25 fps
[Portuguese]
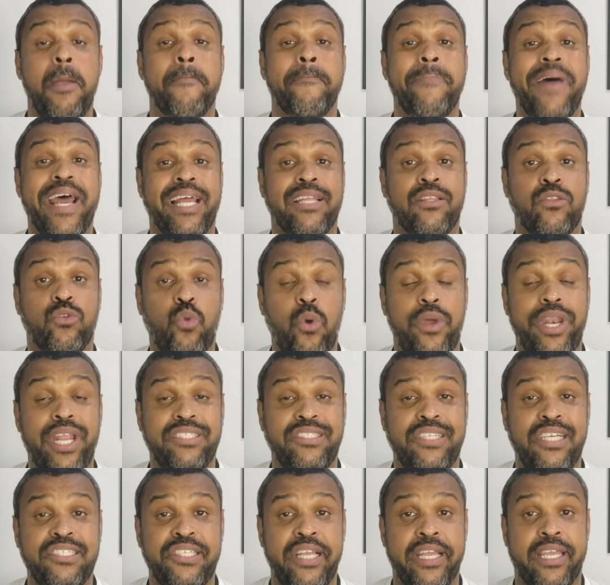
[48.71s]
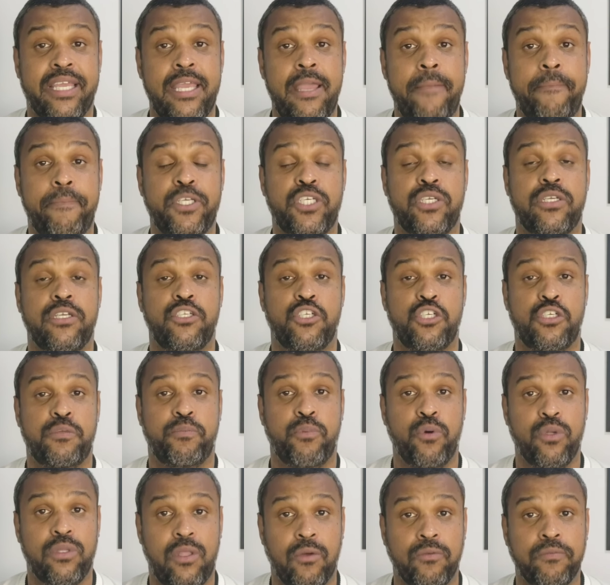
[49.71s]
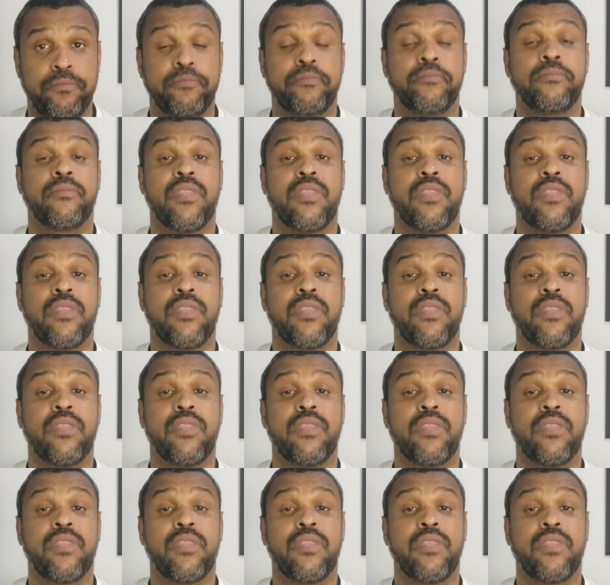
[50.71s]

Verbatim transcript: para todas as equipes que disputam